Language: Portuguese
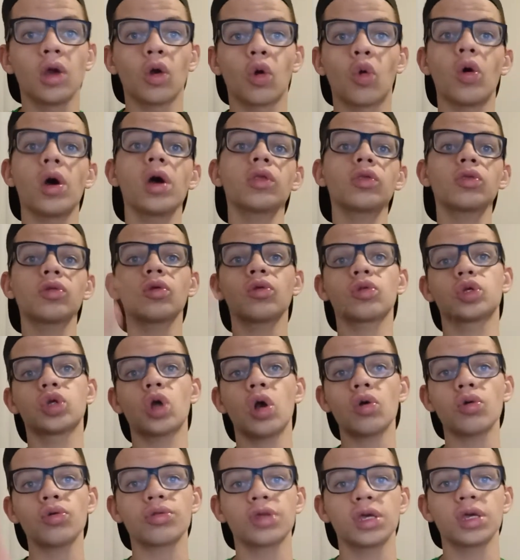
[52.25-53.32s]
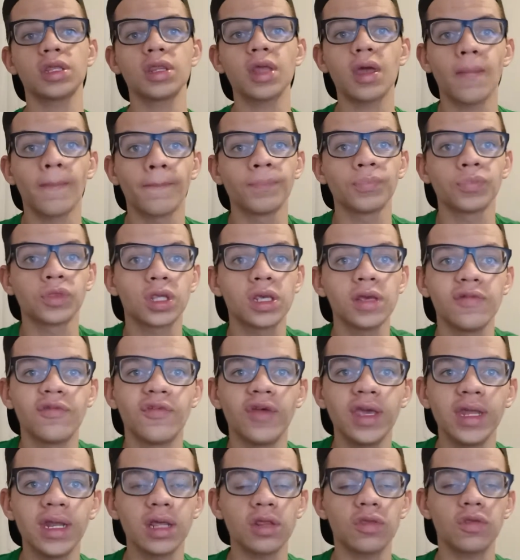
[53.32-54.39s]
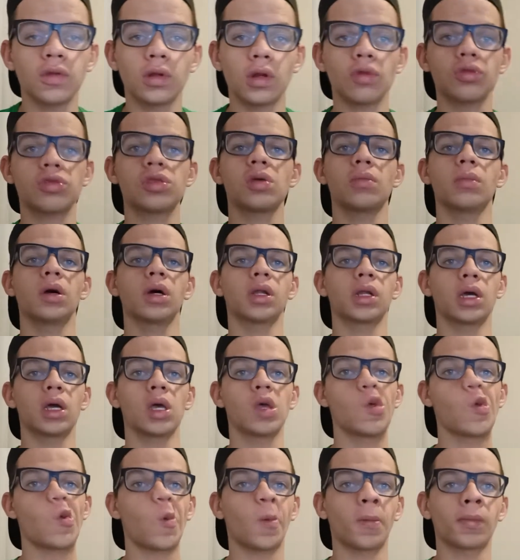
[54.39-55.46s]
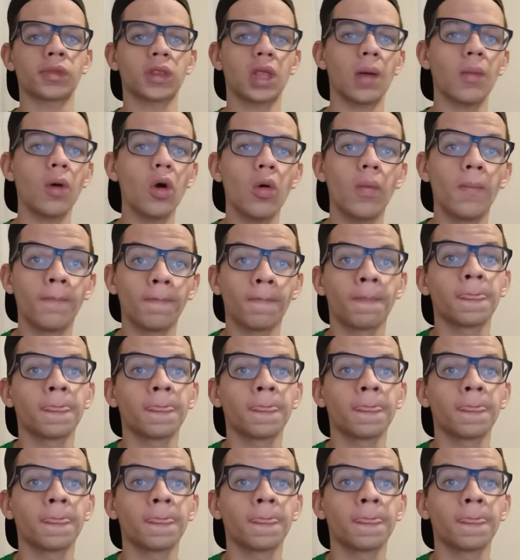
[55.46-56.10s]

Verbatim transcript: quanto dos jogos ainda que vem nesse final de semana. Tá bom?